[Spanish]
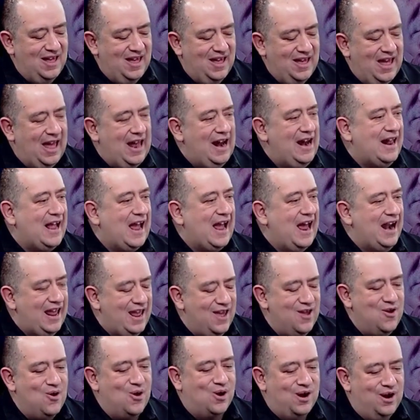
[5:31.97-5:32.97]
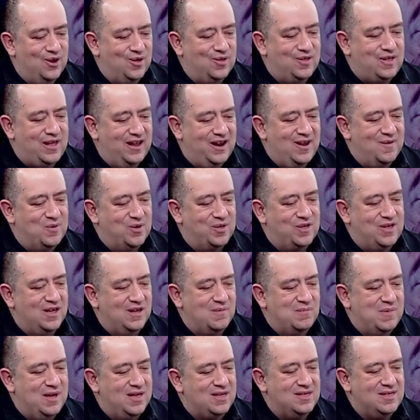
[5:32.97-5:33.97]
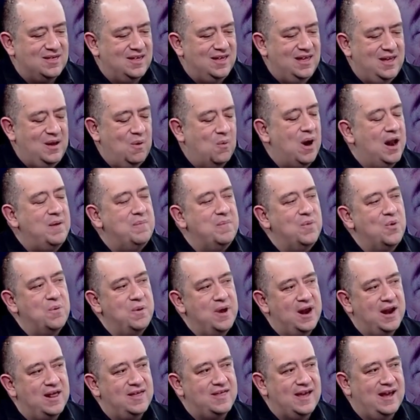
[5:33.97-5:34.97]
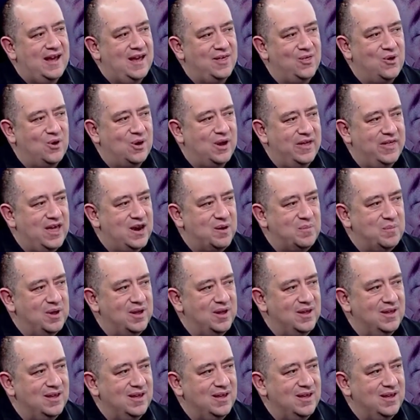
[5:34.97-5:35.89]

El cariño que los tenemos y demás, igual me hubieras dejado quedarme,